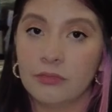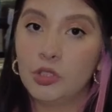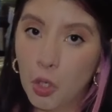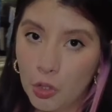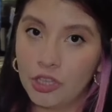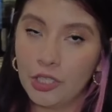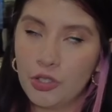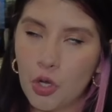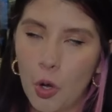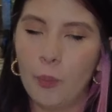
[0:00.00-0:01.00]
donde
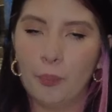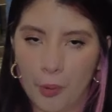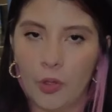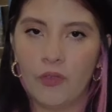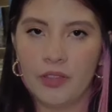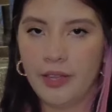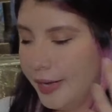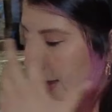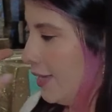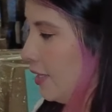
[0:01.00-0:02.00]
yo puedo
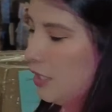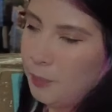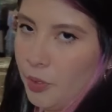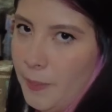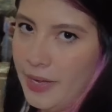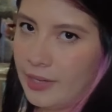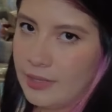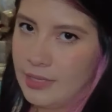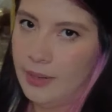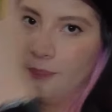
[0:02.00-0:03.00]
vender ese tipo de
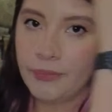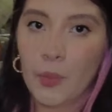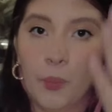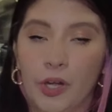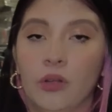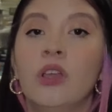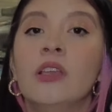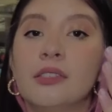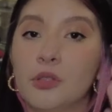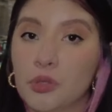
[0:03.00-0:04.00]
mercancía. Bueno,
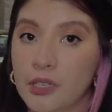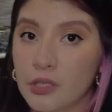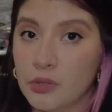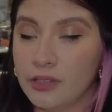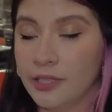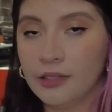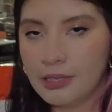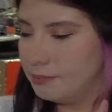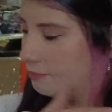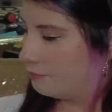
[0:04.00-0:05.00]
si tú tienes una tienda,
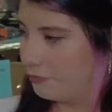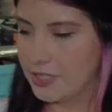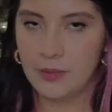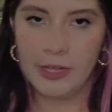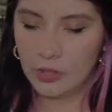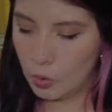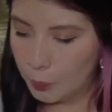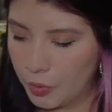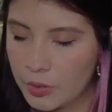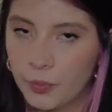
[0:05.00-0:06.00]
fácilmente lo
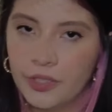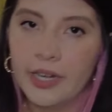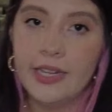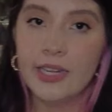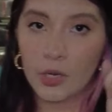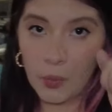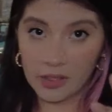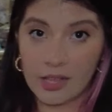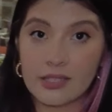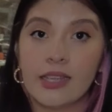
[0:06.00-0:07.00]
puedes poner ahí.
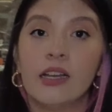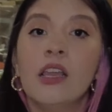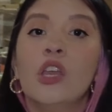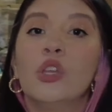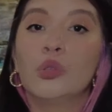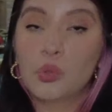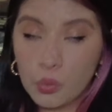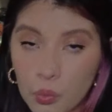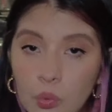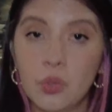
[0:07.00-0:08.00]
Recuerda hacer
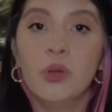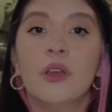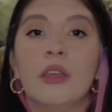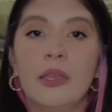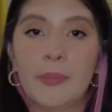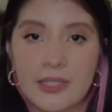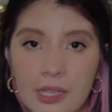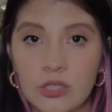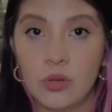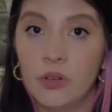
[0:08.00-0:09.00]
tu
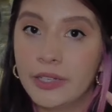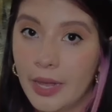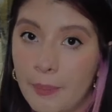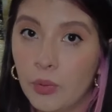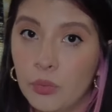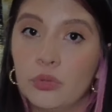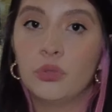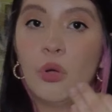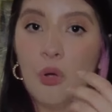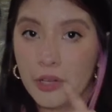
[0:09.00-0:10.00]
investigación, qué
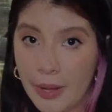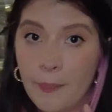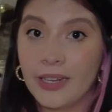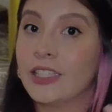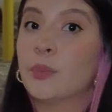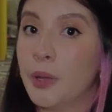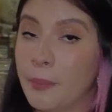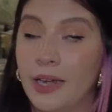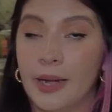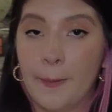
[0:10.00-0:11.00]
producto o qué partes
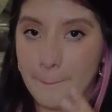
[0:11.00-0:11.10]
pueden valer